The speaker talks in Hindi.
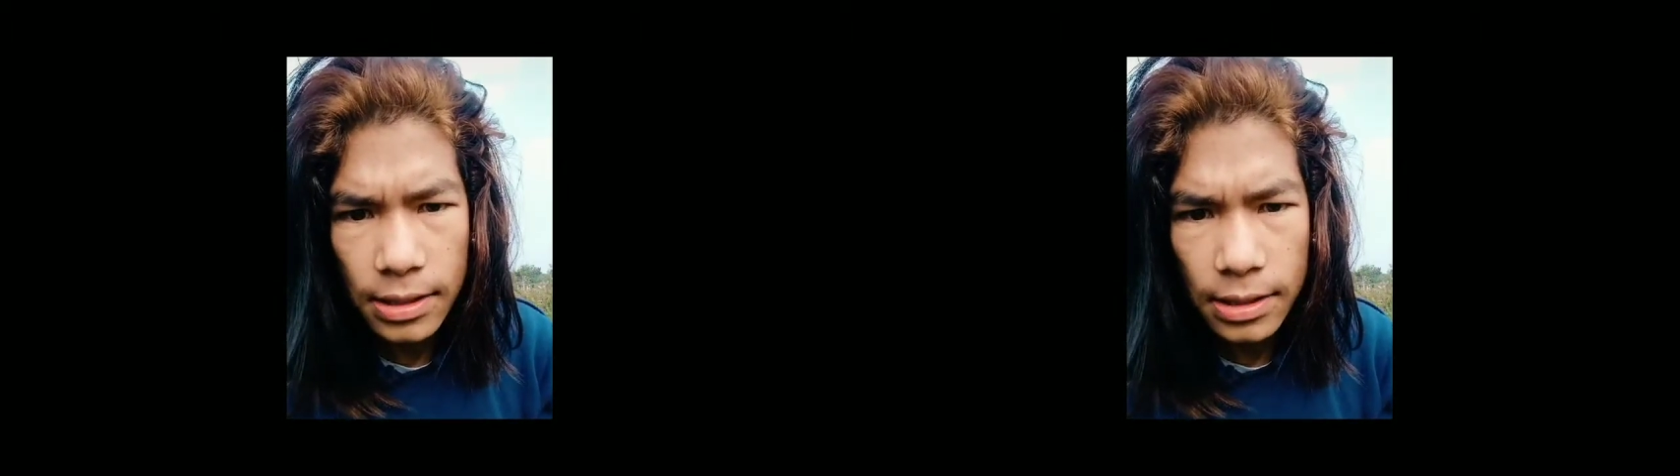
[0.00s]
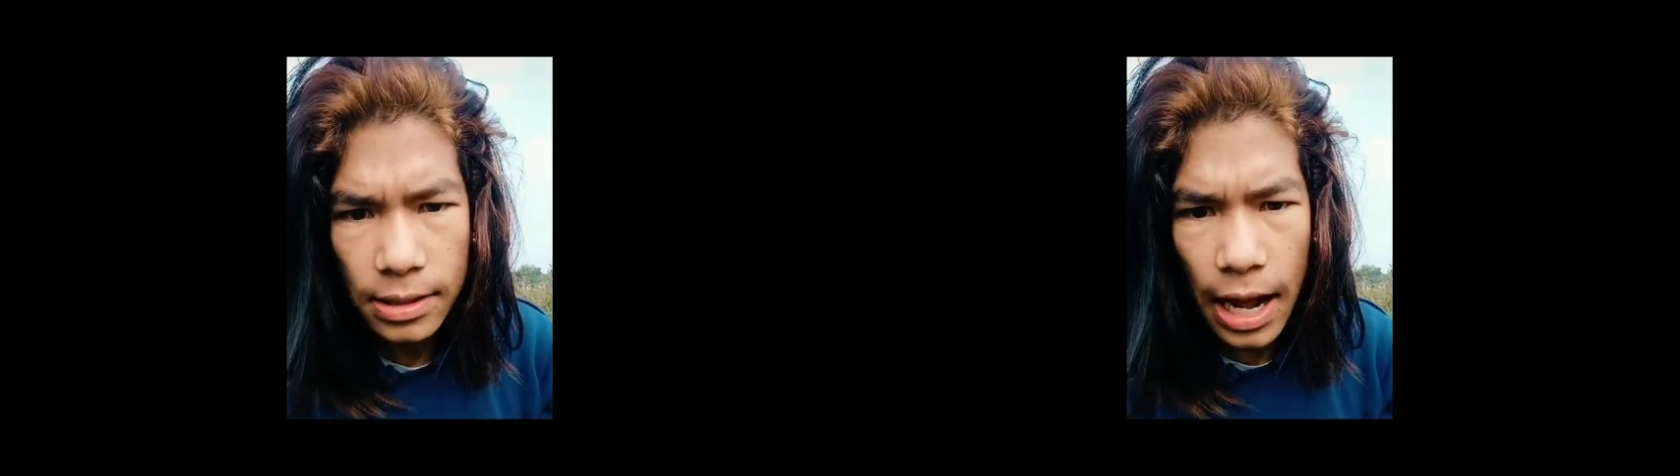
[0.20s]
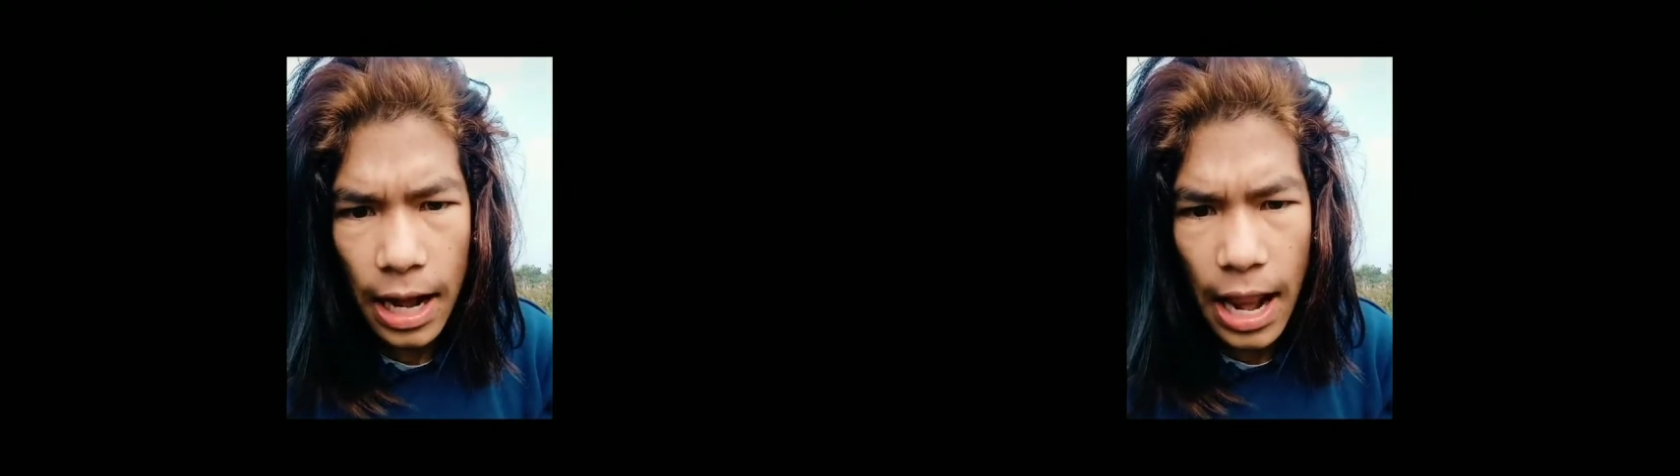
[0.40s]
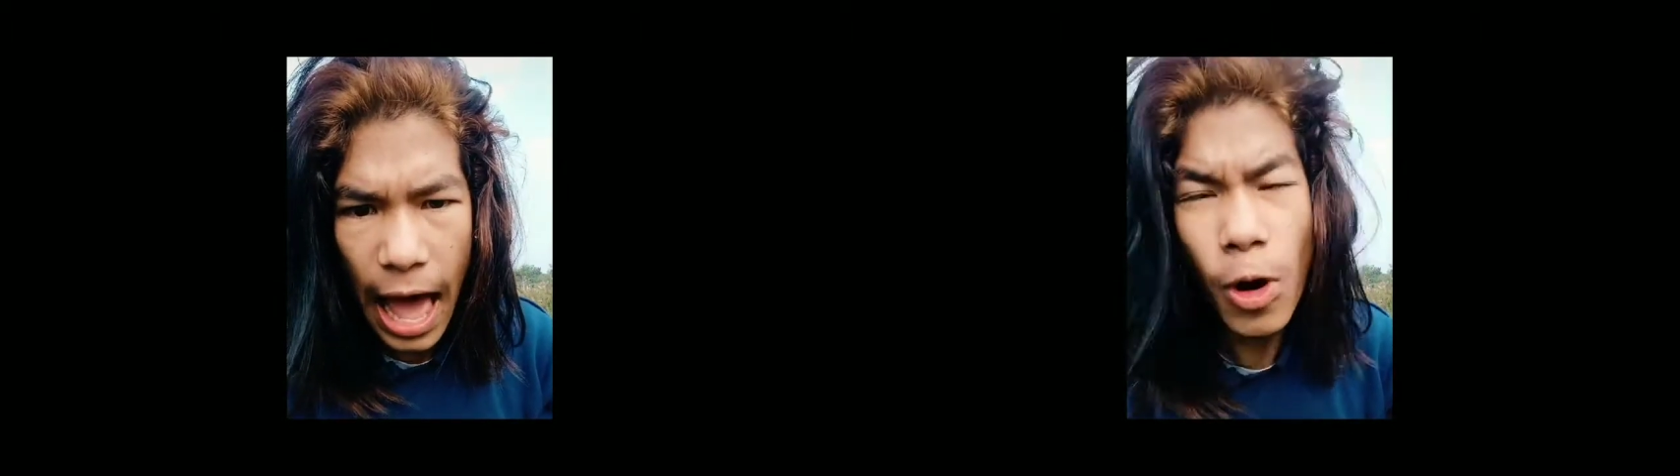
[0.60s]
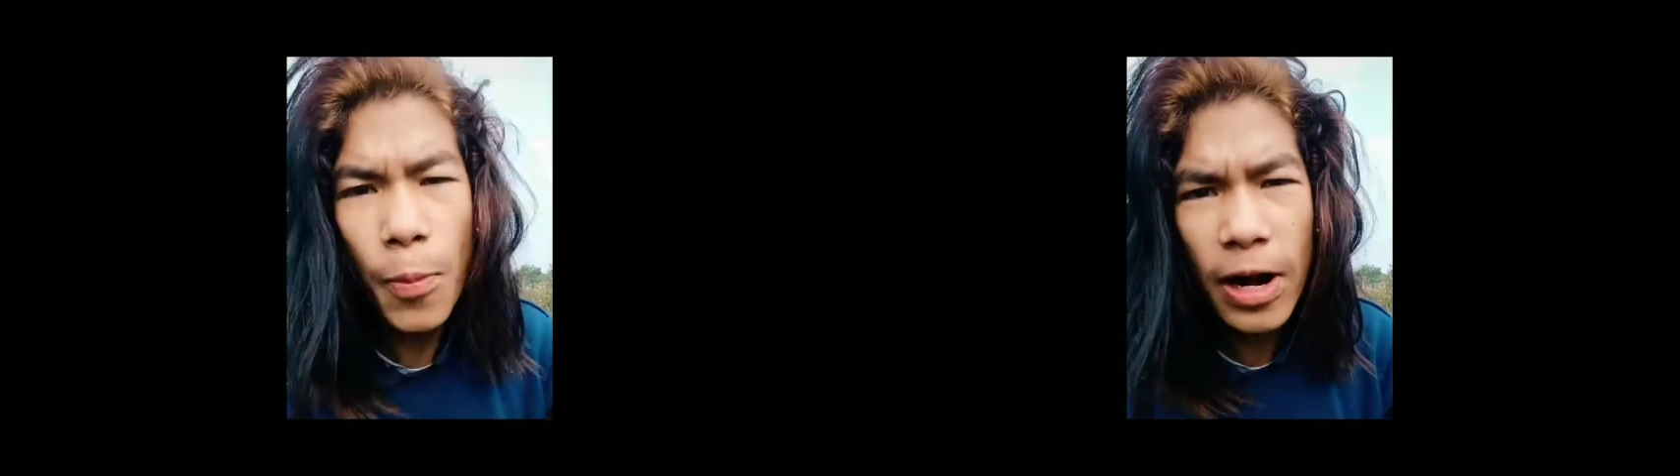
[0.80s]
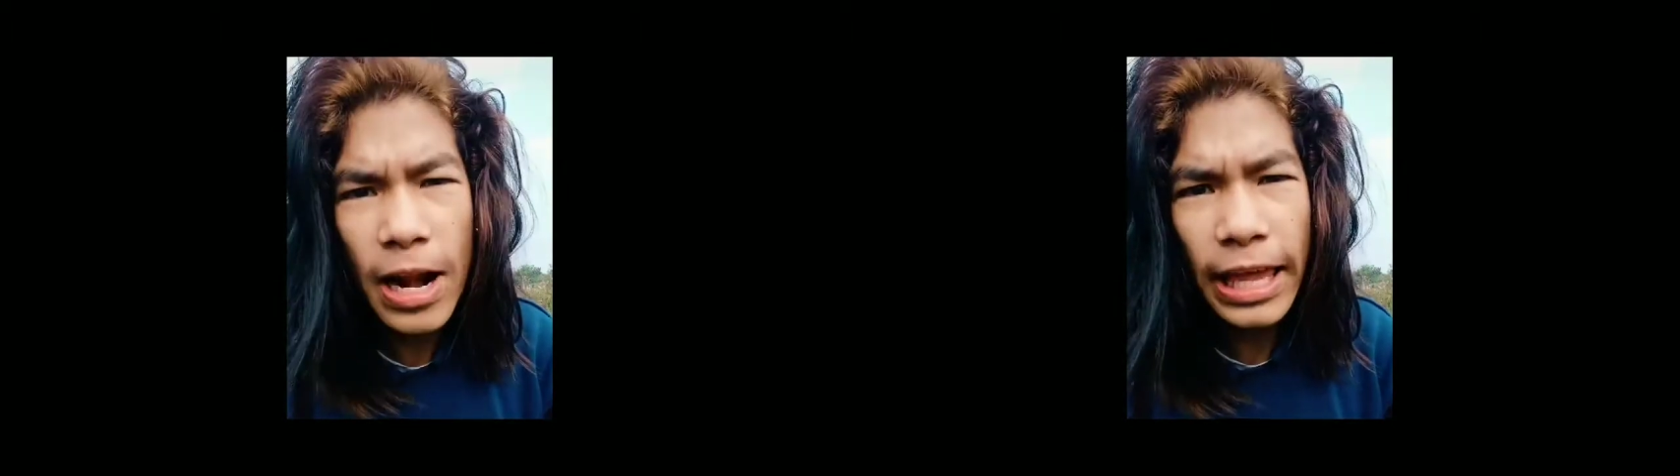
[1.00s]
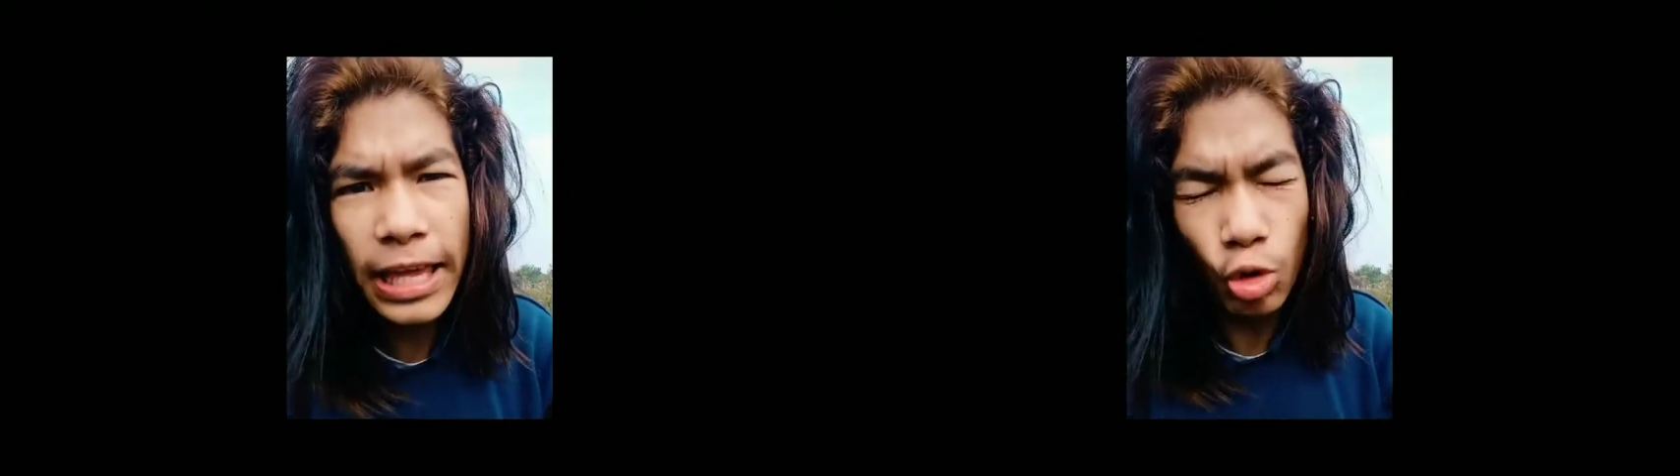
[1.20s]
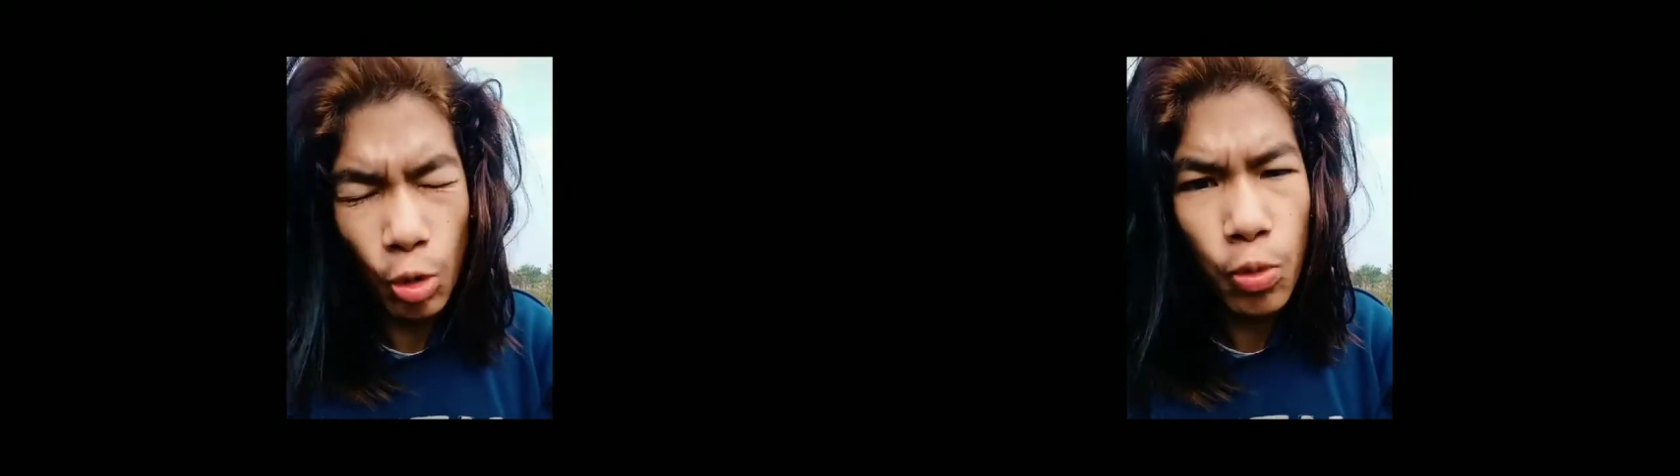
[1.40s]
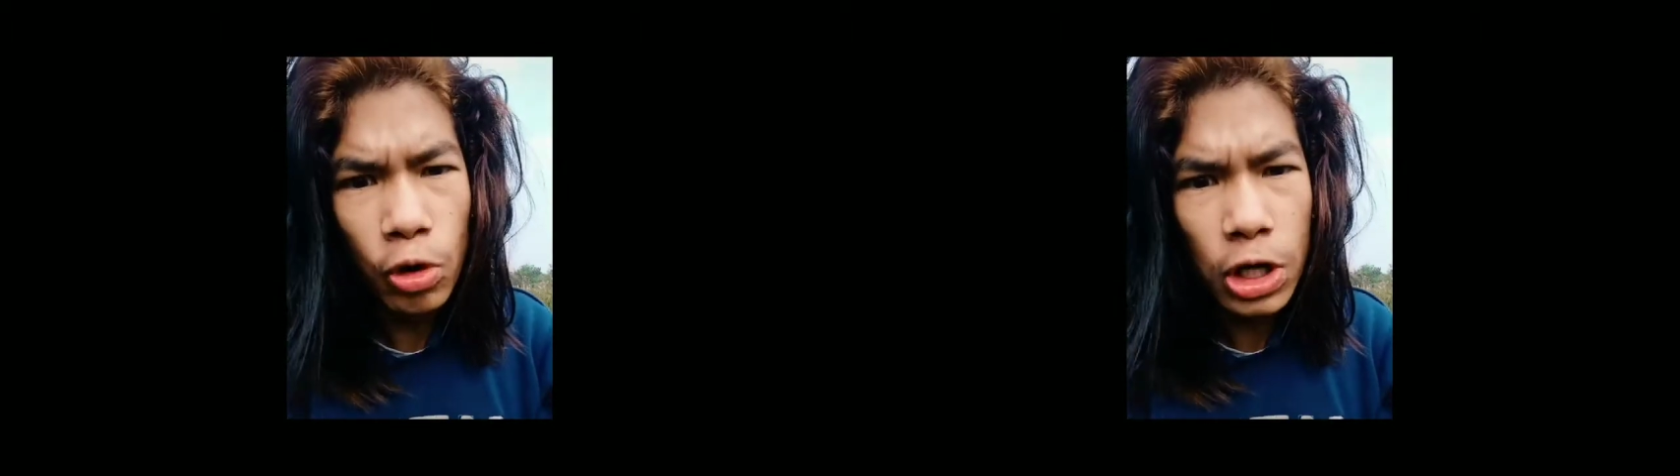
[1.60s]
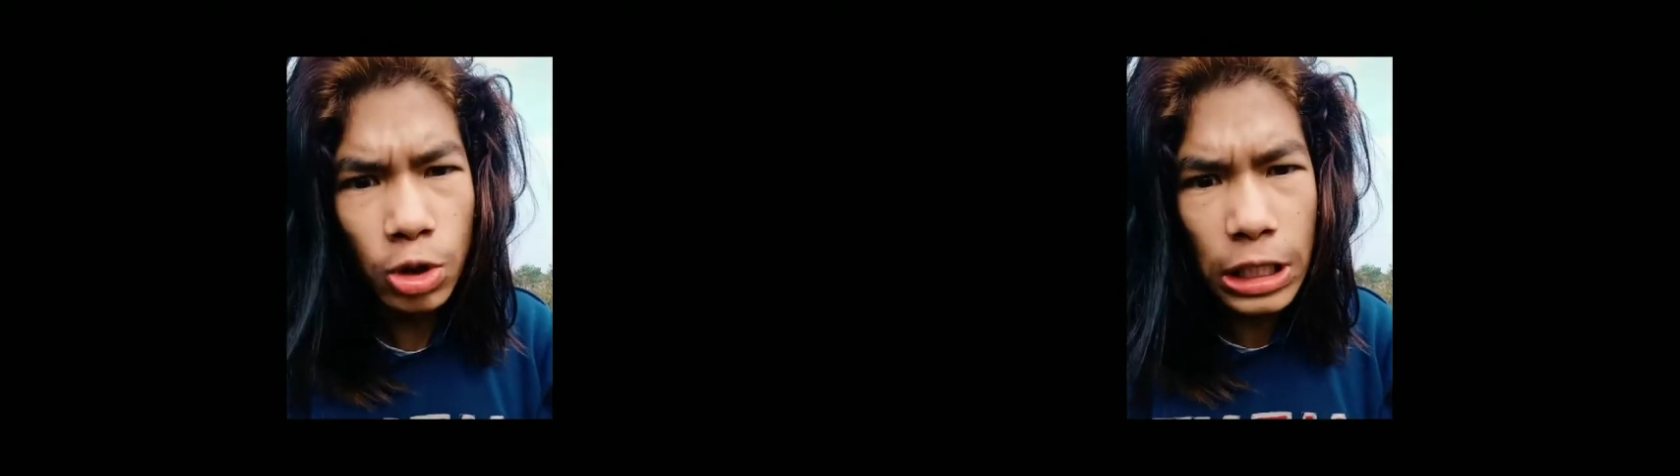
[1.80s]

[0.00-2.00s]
अल्लाह हमको बोल रहा है कि तुम खुद ही